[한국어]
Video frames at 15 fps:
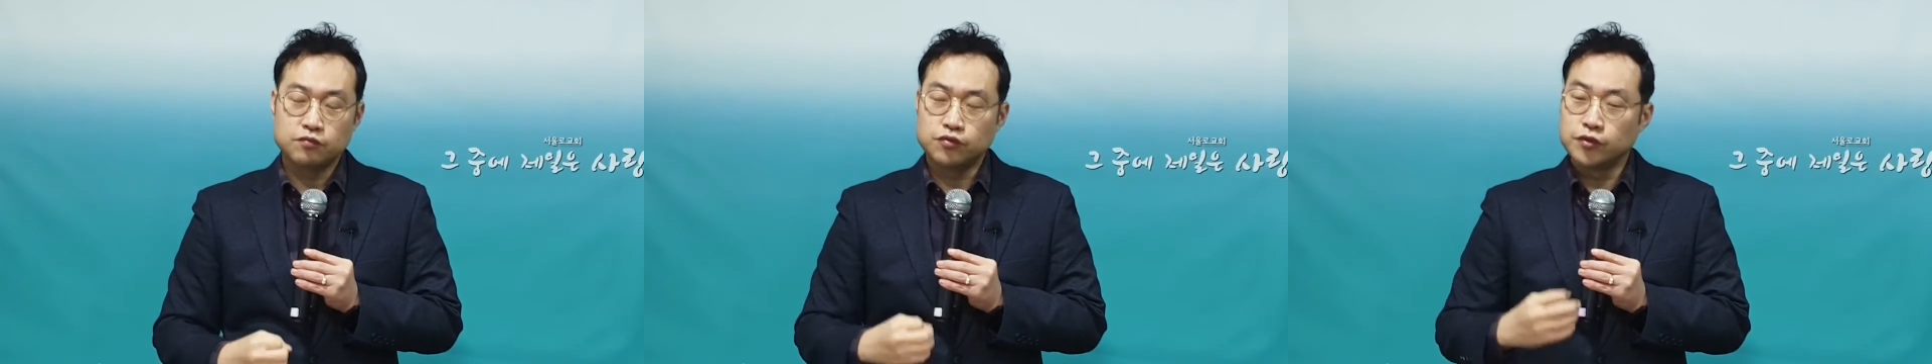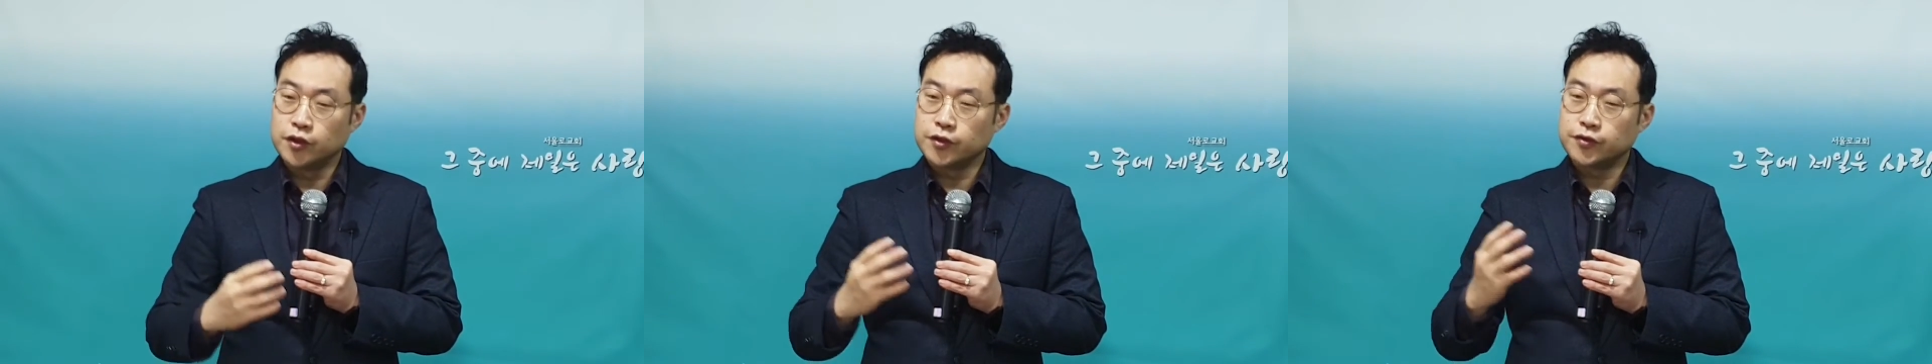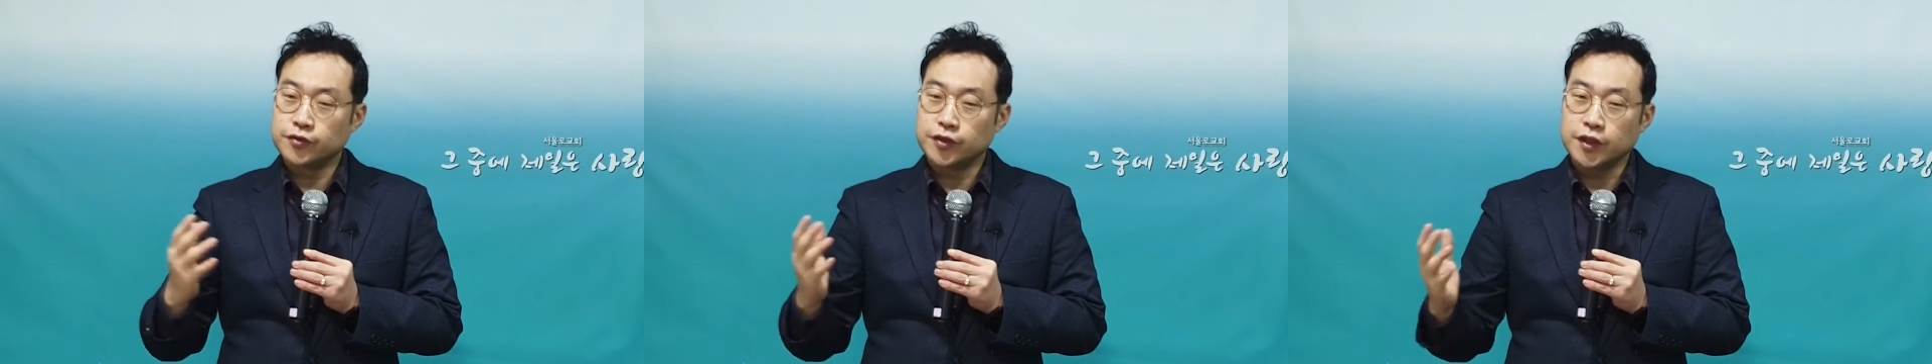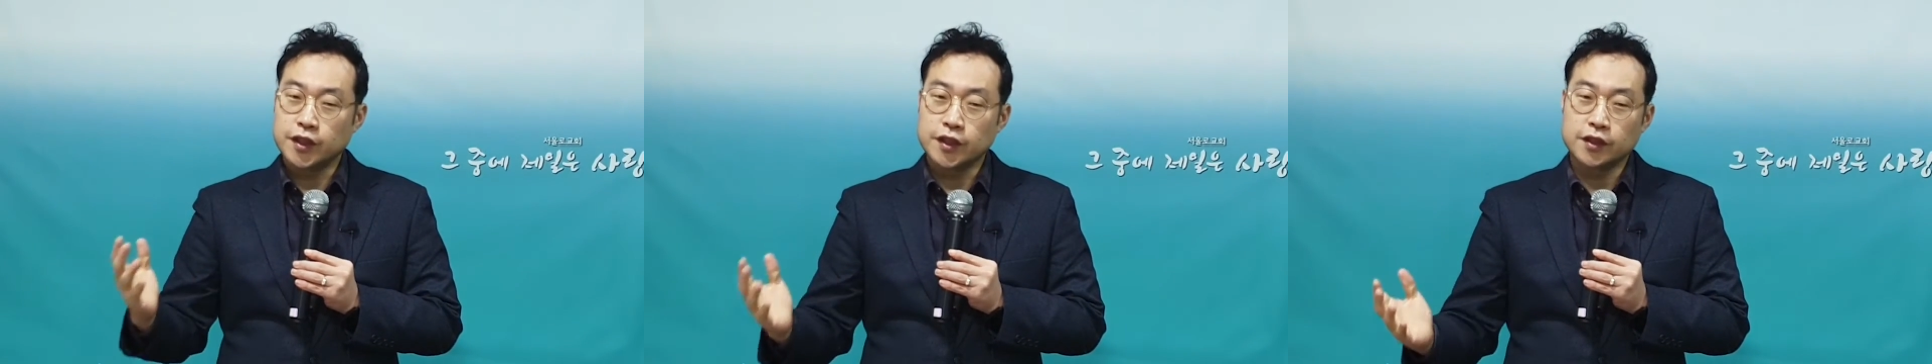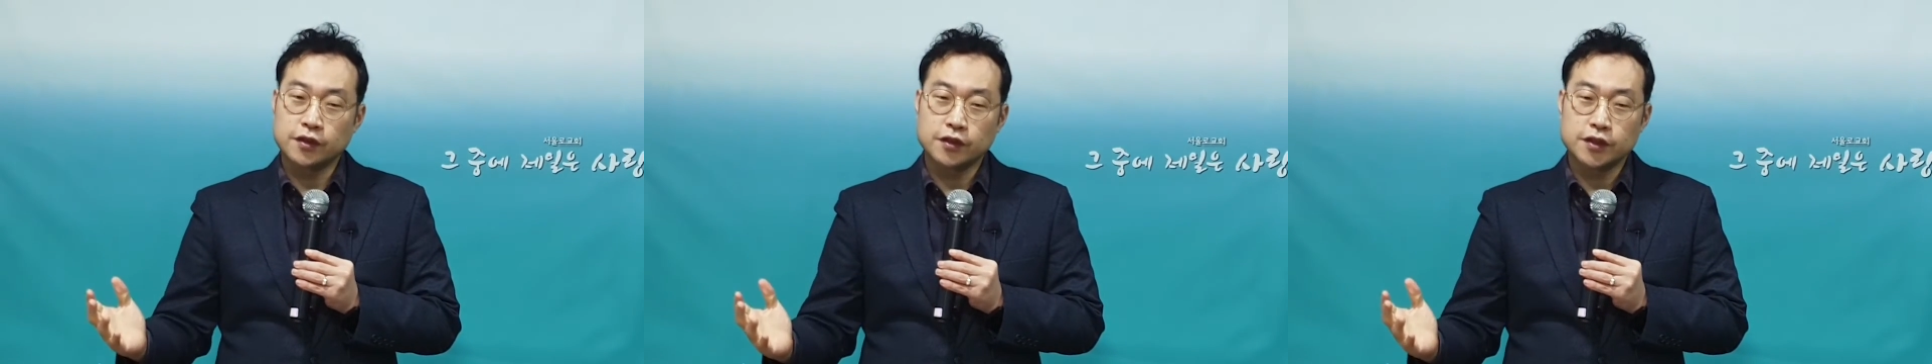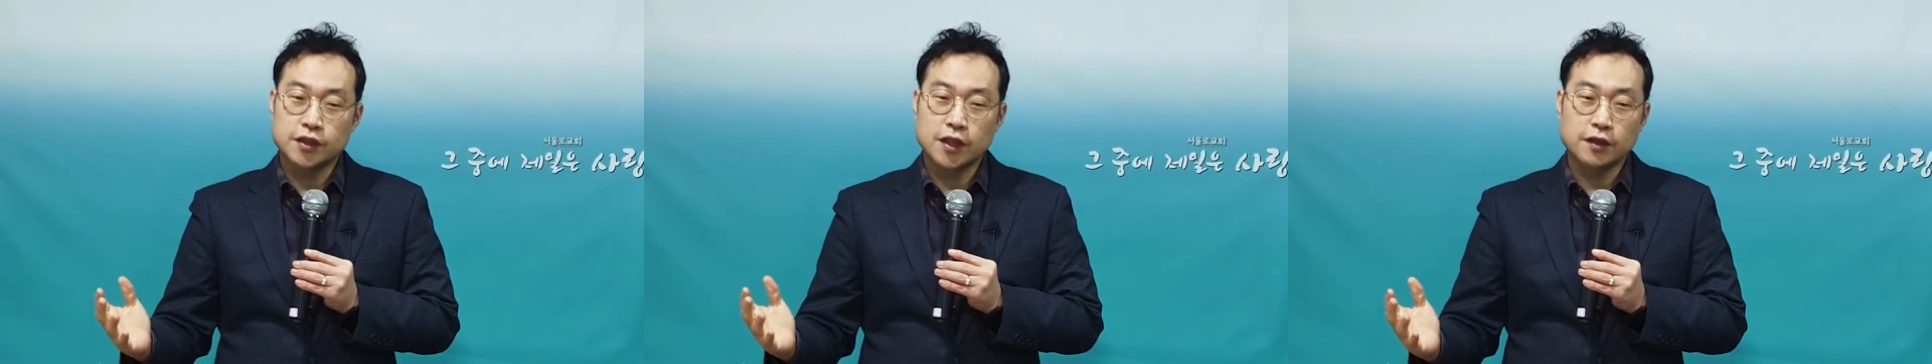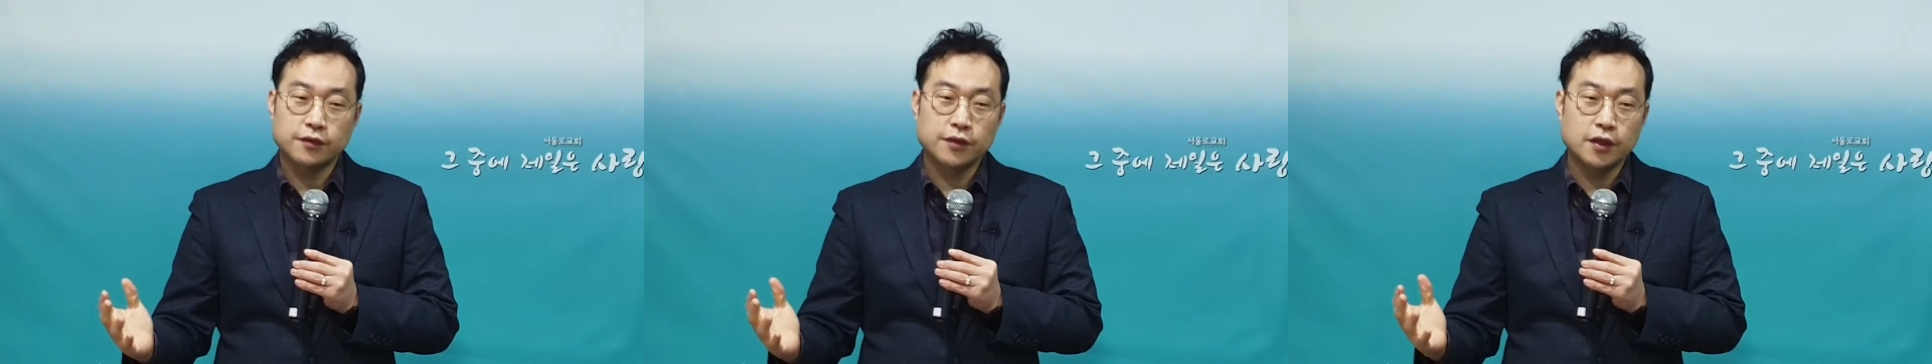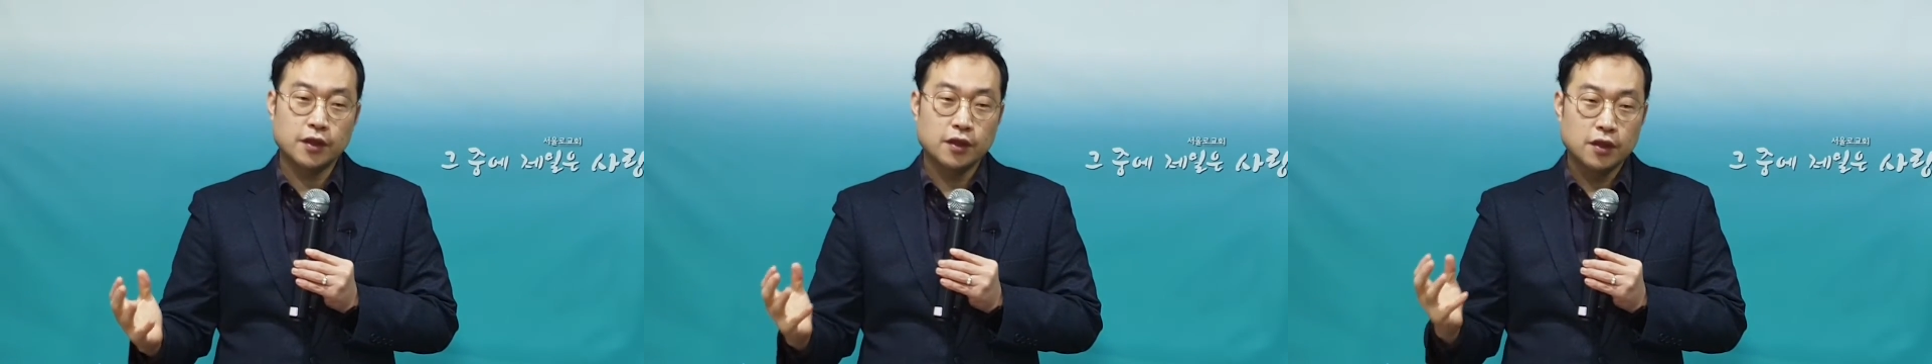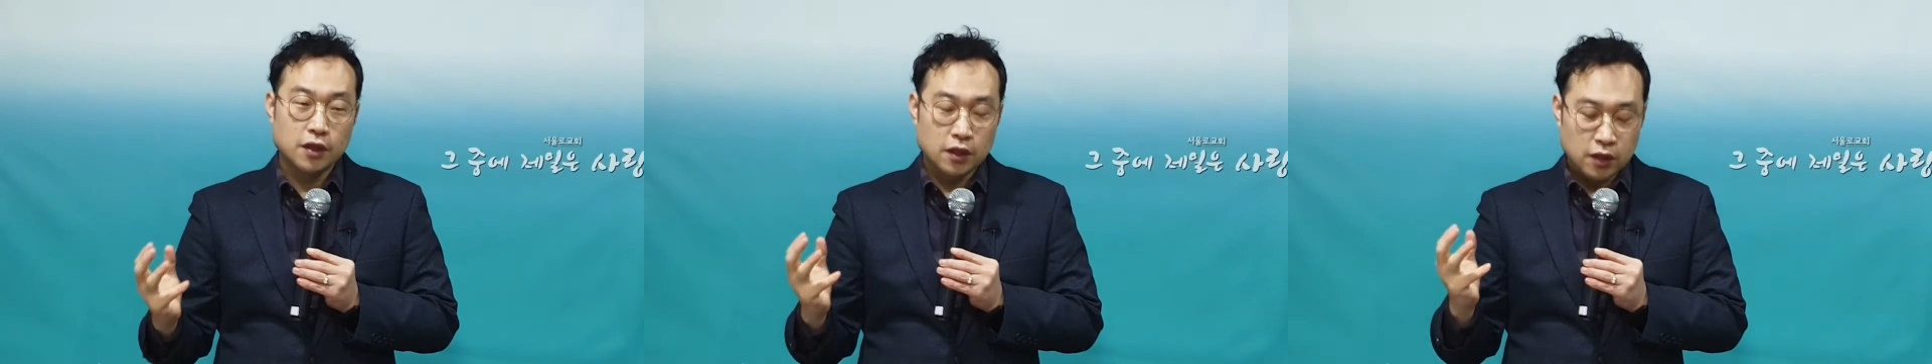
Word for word: 무엇으로 이기는 것이라고요?